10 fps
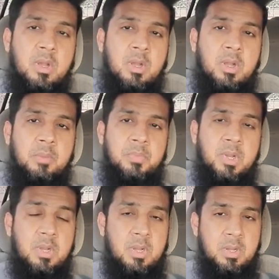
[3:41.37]

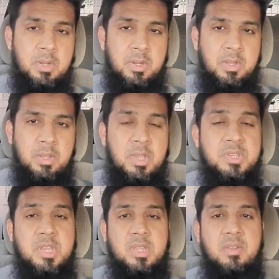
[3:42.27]
अपना
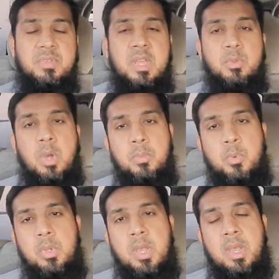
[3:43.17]
ईस्ट की तरफ जाएं तो
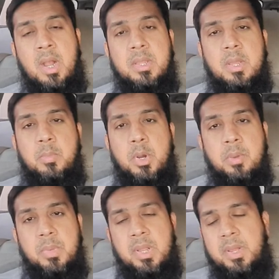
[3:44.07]
आपको ये ईरान का बॉर्डर
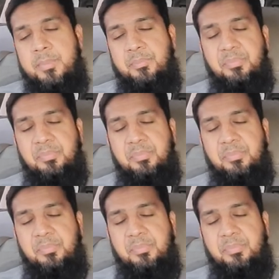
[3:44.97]
मिलेगा